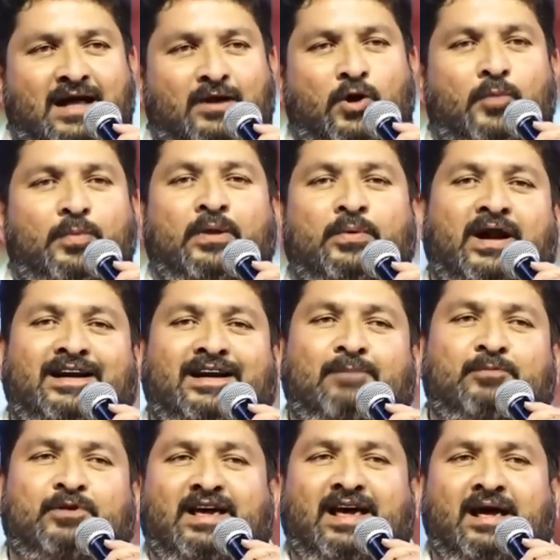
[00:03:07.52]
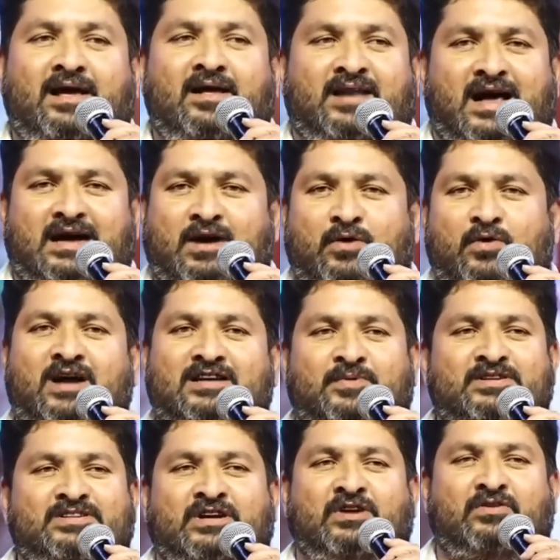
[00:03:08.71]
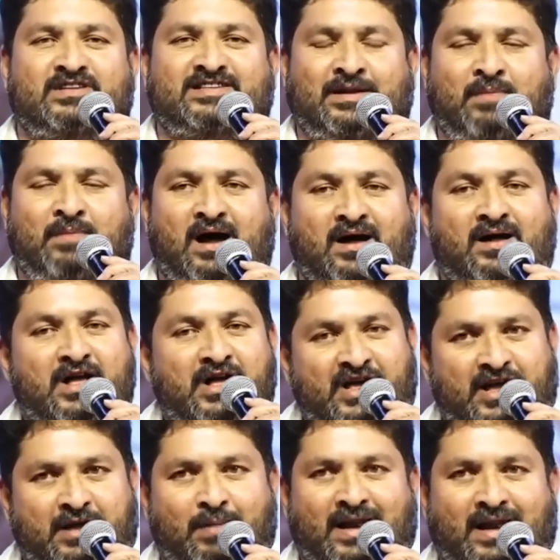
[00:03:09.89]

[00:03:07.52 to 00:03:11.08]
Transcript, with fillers: నా లోపల ఉన్న డెప్త్కి నాకు అవకాశం ఇచ్చినటువంటి సినిమా ఈ